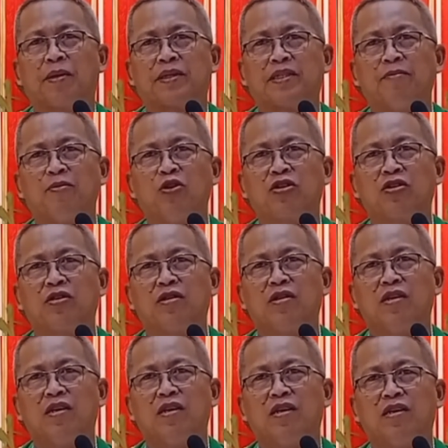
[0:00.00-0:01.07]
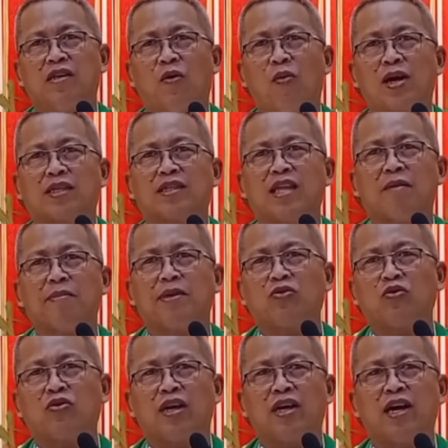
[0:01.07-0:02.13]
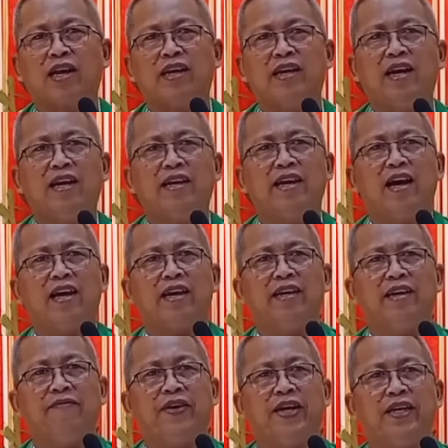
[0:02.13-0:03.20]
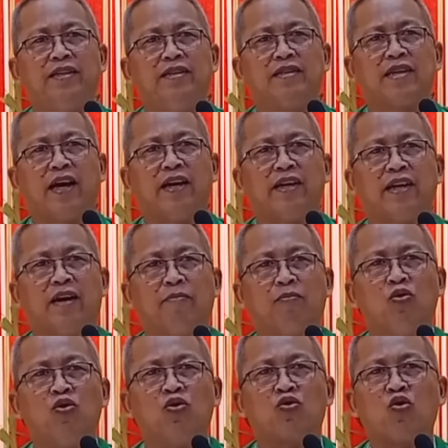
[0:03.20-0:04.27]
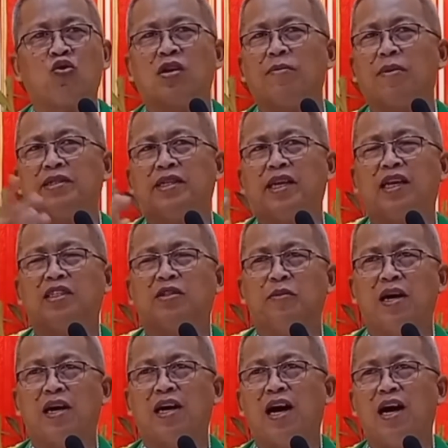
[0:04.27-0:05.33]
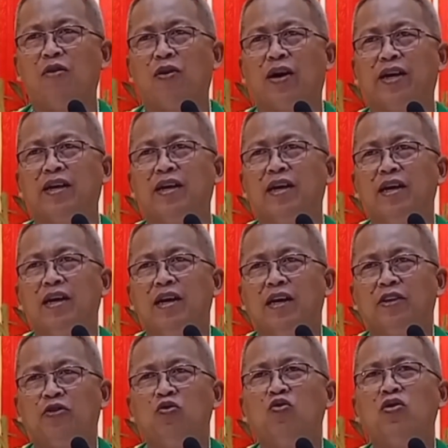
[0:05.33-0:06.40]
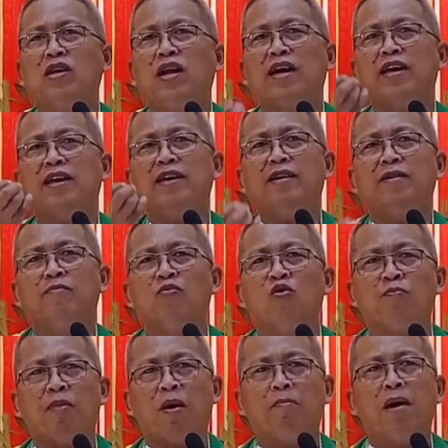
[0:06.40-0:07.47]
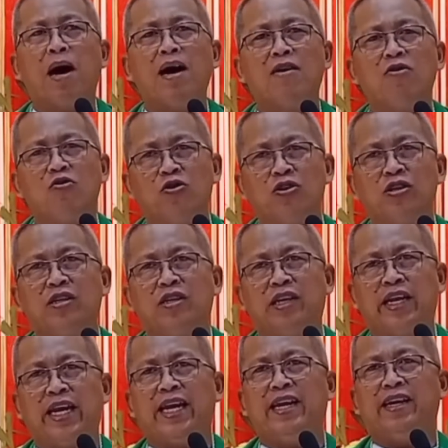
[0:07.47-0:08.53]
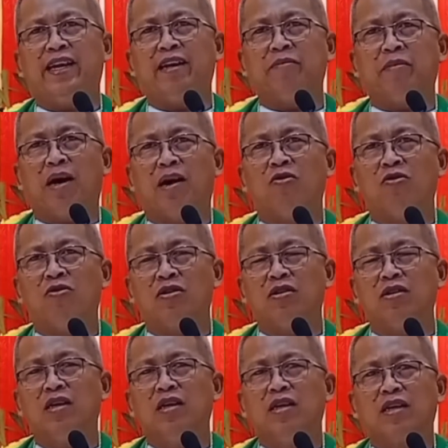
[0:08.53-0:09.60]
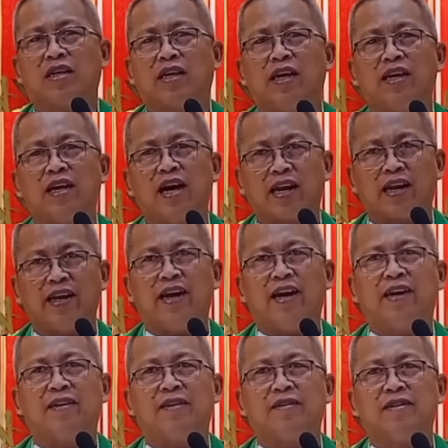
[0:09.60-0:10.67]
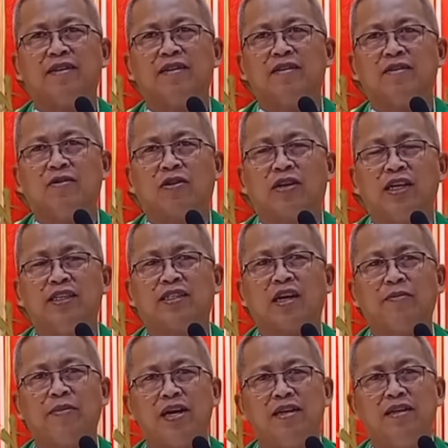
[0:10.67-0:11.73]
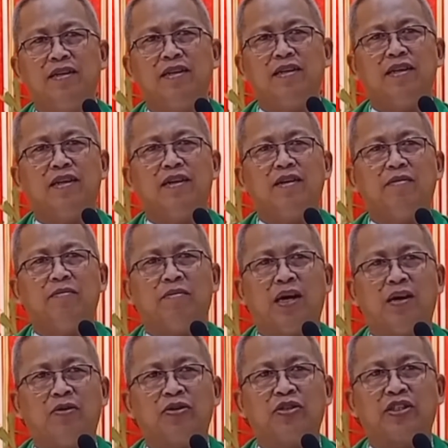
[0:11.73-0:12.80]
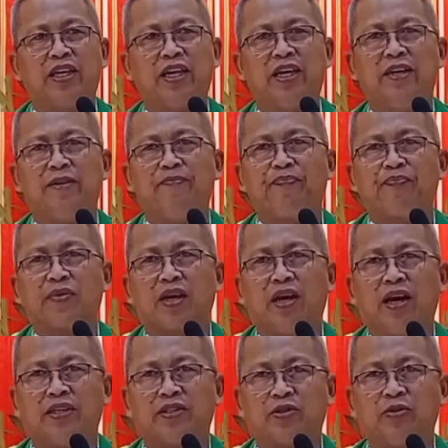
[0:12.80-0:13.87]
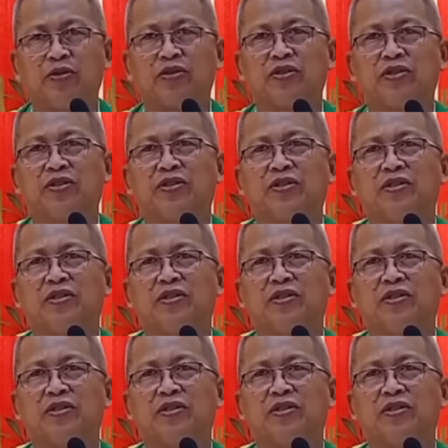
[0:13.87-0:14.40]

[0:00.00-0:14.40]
pasabot nawagtang man tong harian ni Hari David kay na buntog naman sila sa mga kaaway dunay mupabangon ining maong gingharian o kinsaman mao si Jesus.